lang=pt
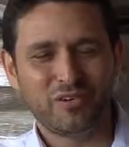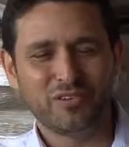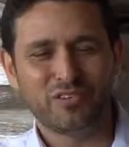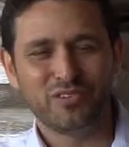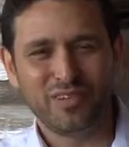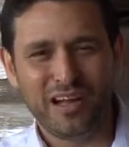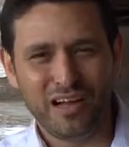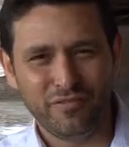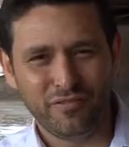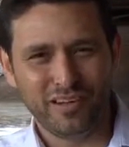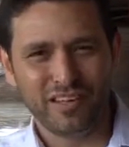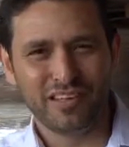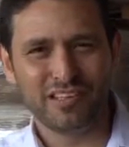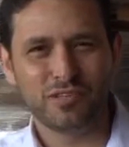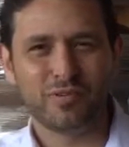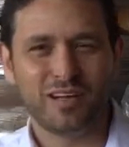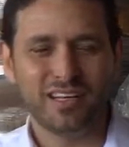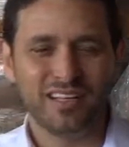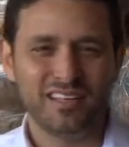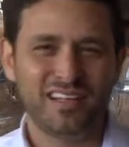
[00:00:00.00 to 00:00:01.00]
continuar falando
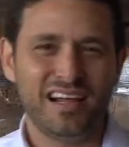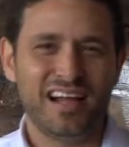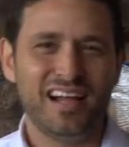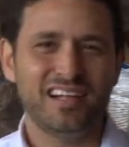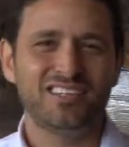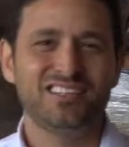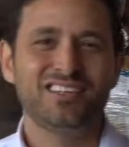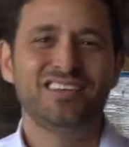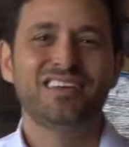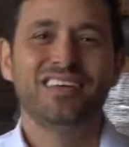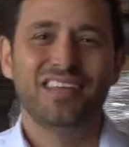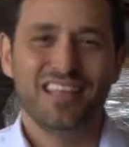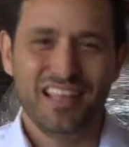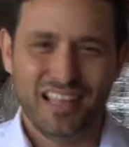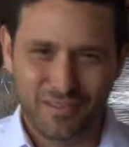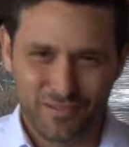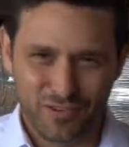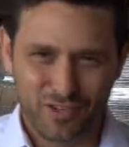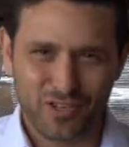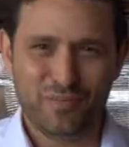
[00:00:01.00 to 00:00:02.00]
de qualidade,
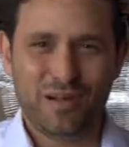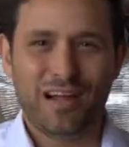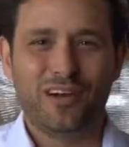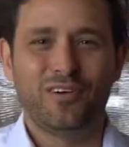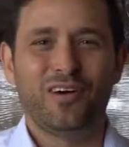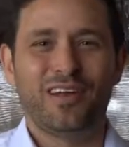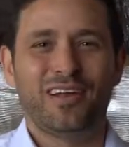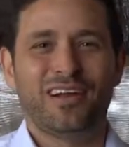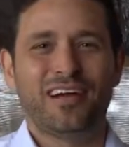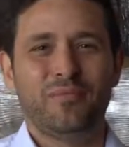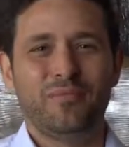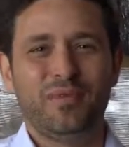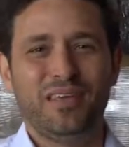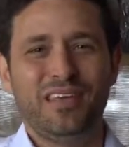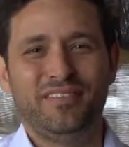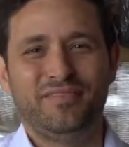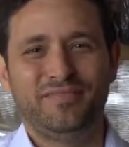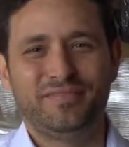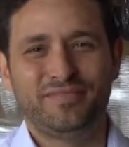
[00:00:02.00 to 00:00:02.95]
vou chamar agora a Gabi.